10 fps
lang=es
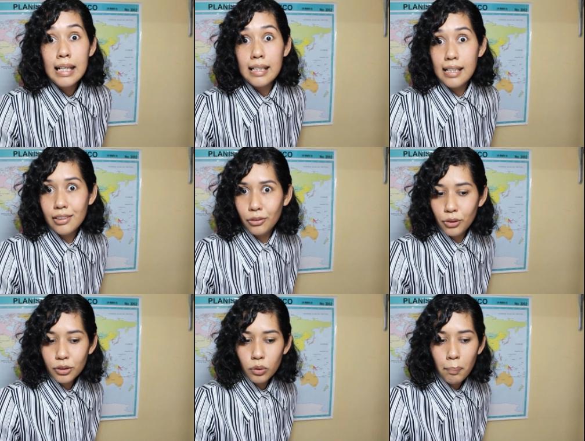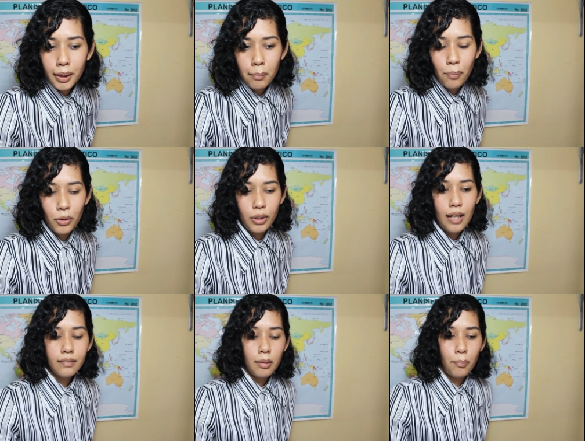Y esto es súper
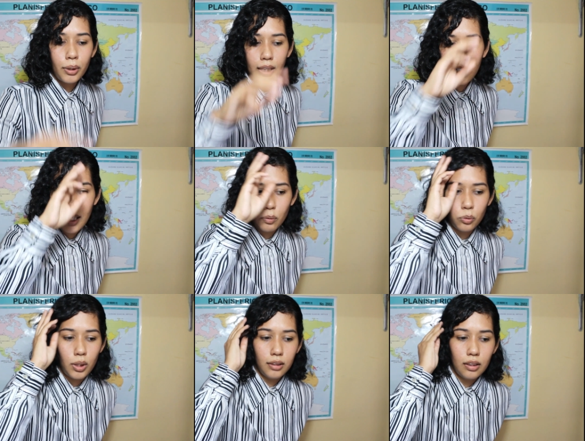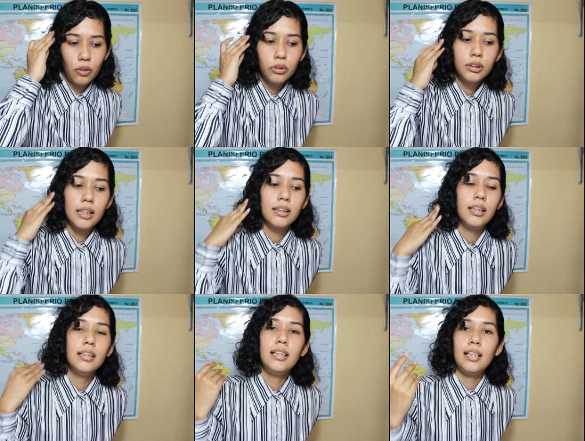importante porque la autora está
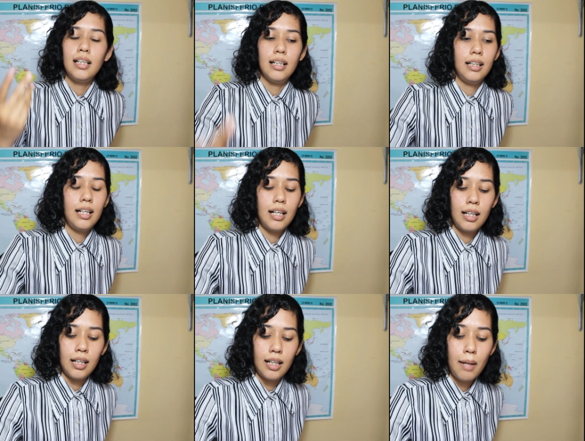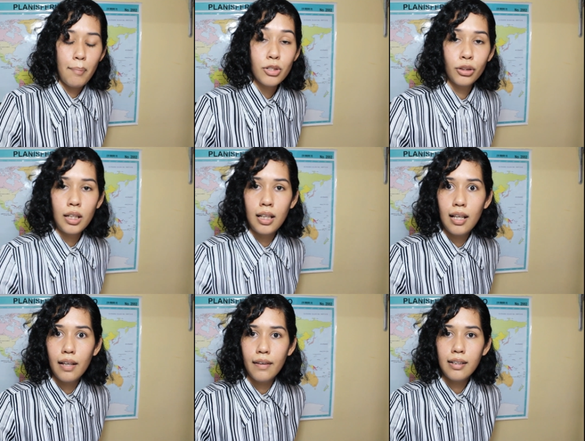consciente de que la,
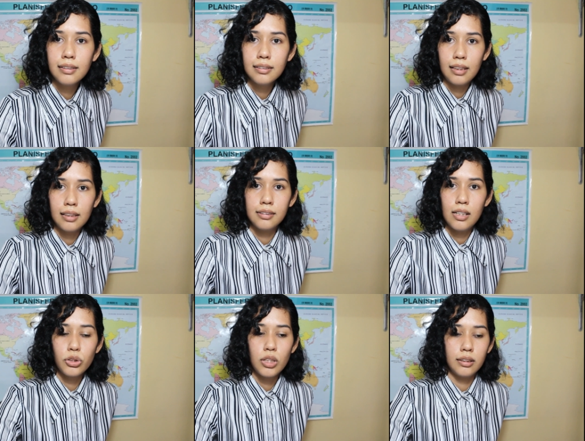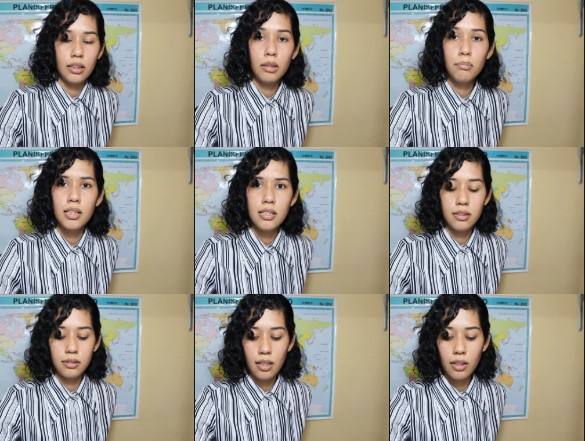personalidad de Anastasia, o sea, esta timidez,
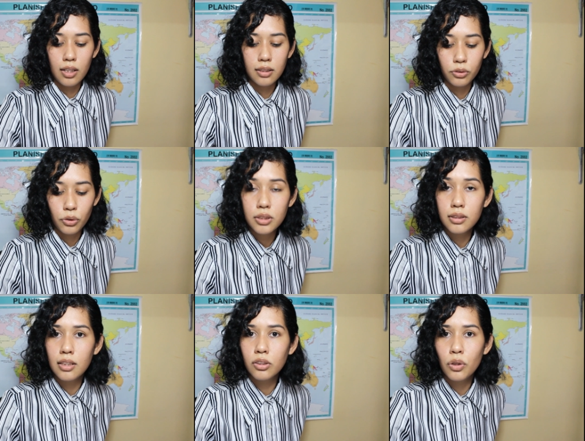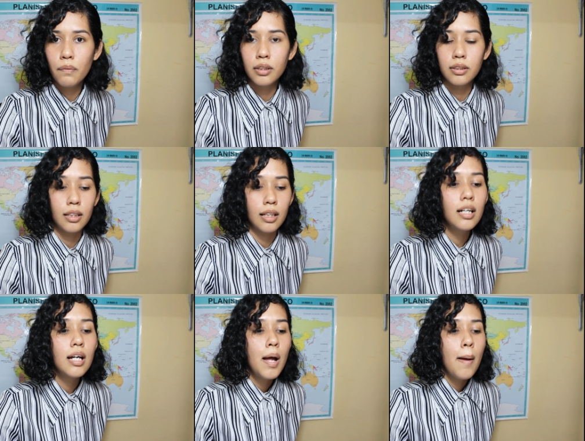esto de ser introvertida,
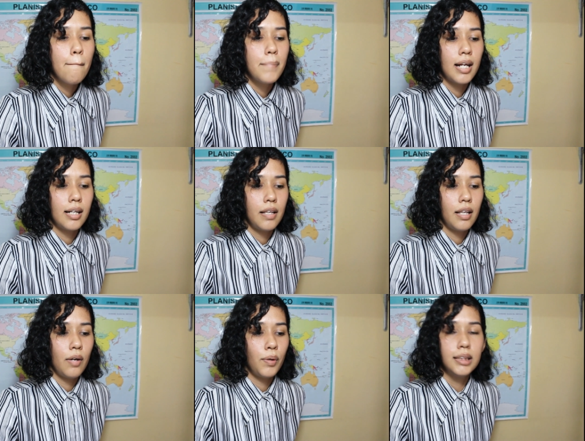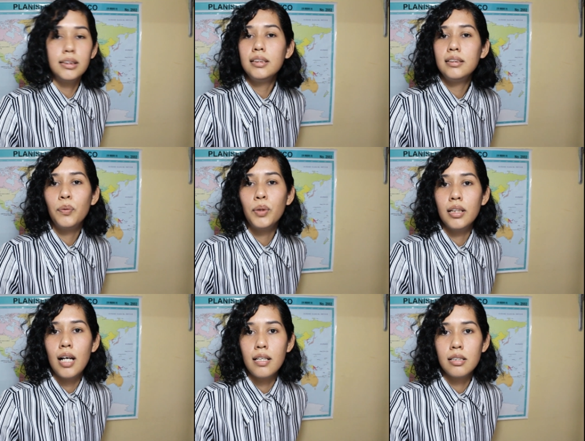viene de unas
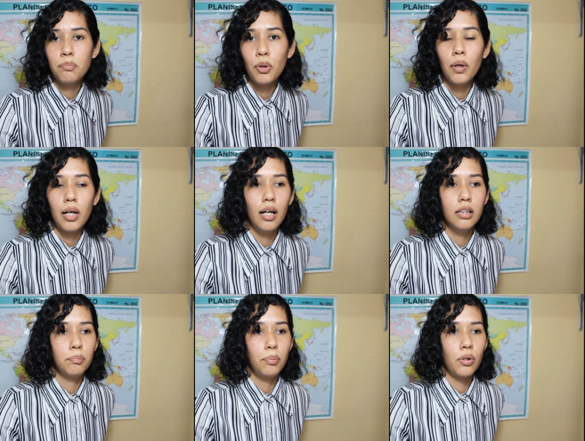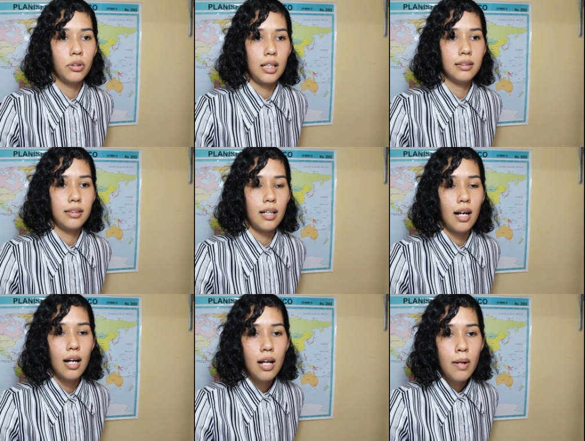inseguridades provocadas por ya
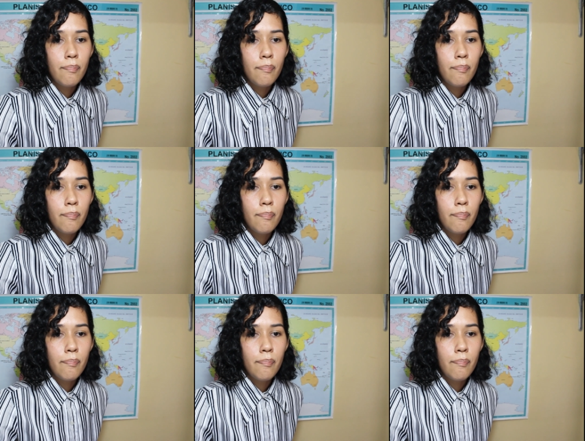sea